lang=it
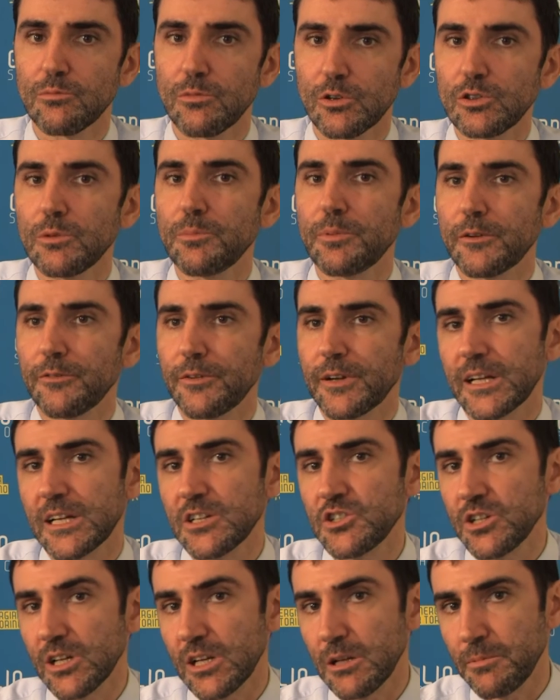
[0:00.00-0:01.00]
un modo per far
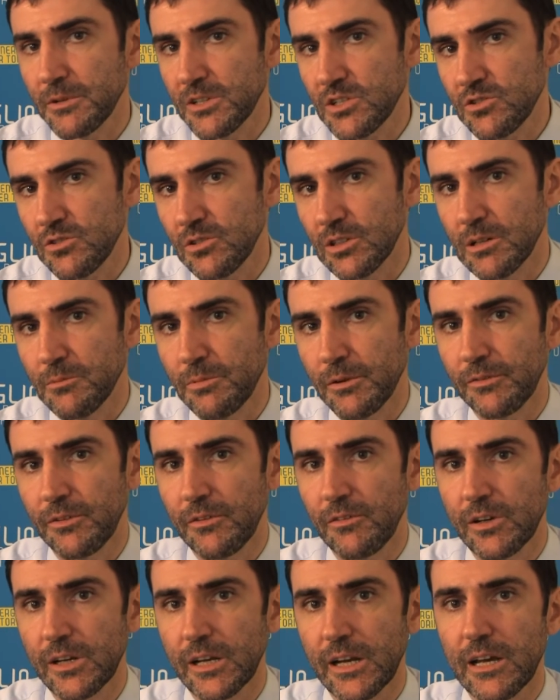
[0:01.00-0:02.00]
crescere le persone, per
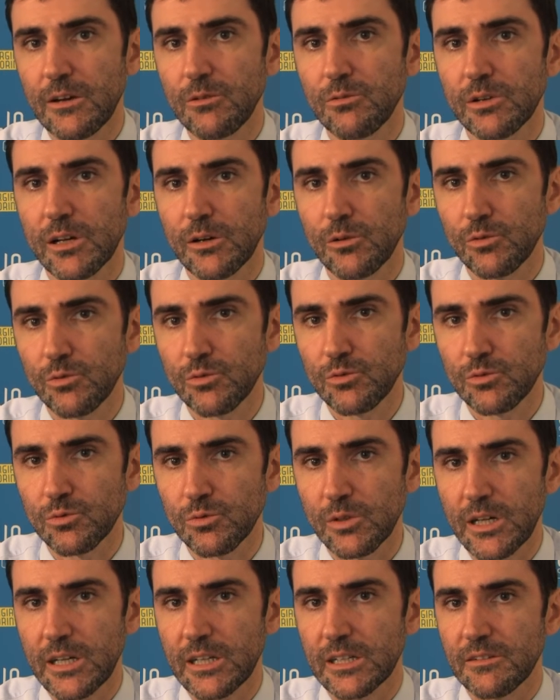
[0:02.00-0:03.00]
favorire anche una
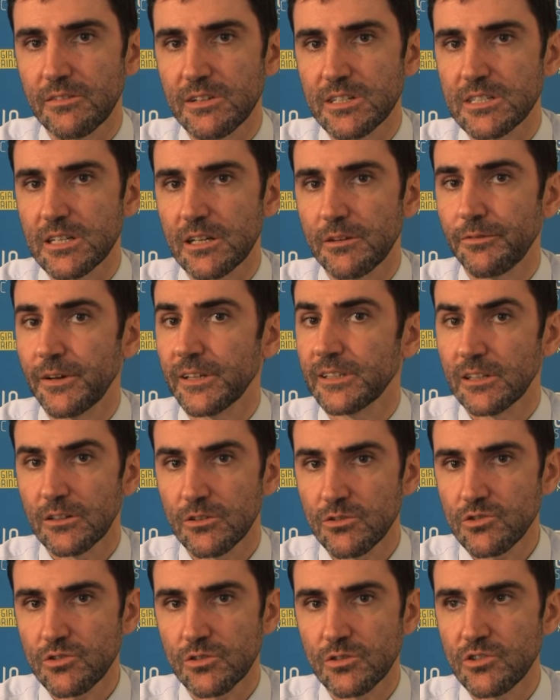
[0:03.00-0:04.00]
cultura che deve essere fatta
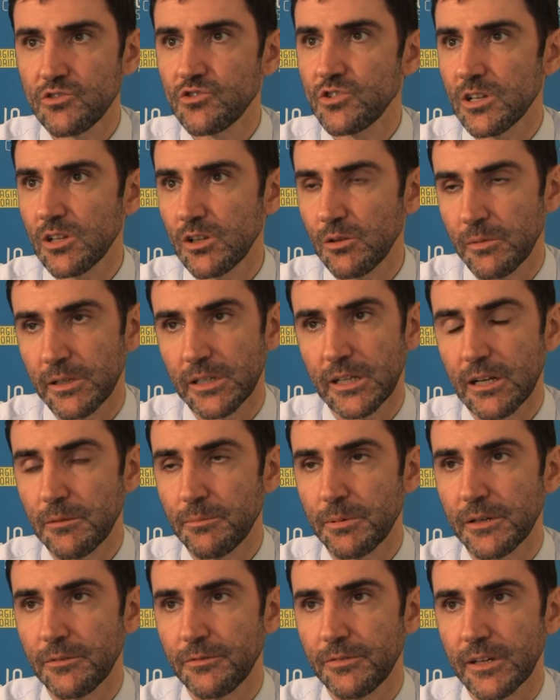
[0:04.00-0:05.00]
non solo in centro ma nelle
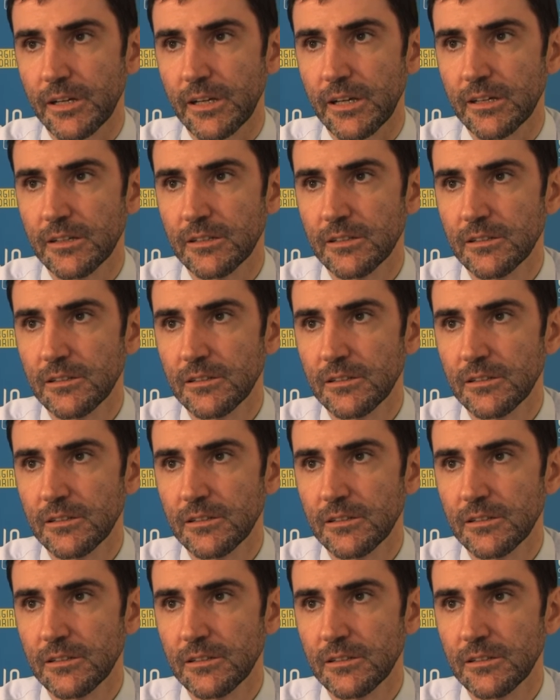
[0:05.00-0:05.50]
periferie.